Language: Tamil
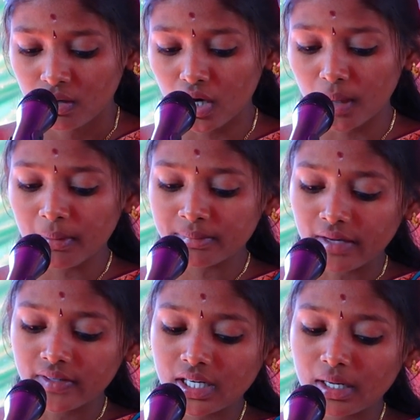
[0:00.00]
கோபம்
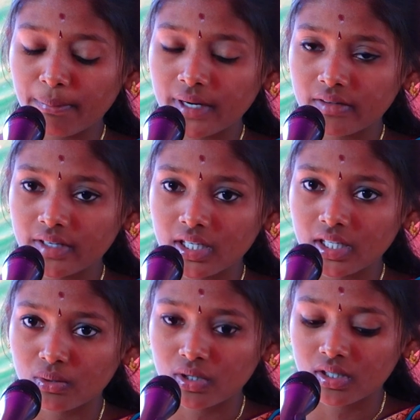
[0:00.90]
தவிர்க்கப்பட
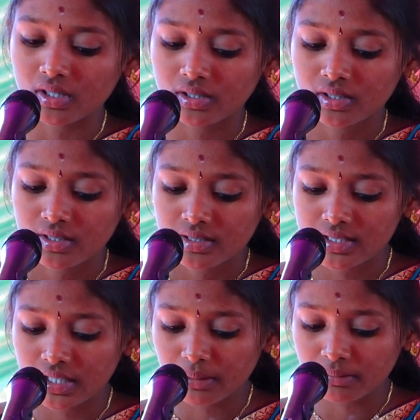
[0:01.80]
வேண்டிய ஒன்று
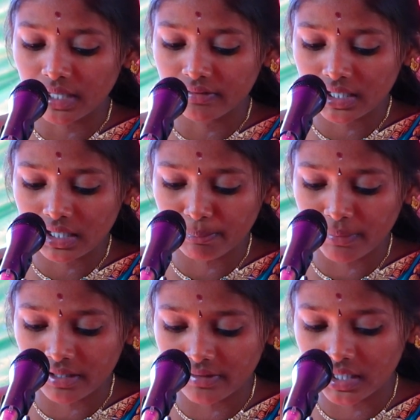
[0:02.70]
சினம்
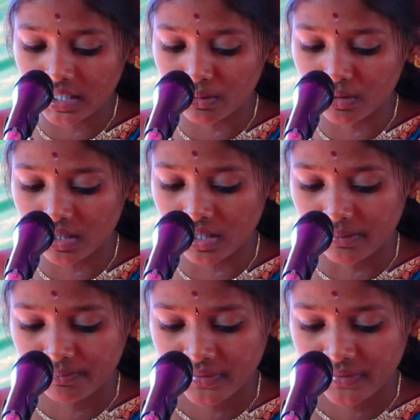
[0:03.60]
தவிர்க்கப்பட வேண்டிய ஒன்று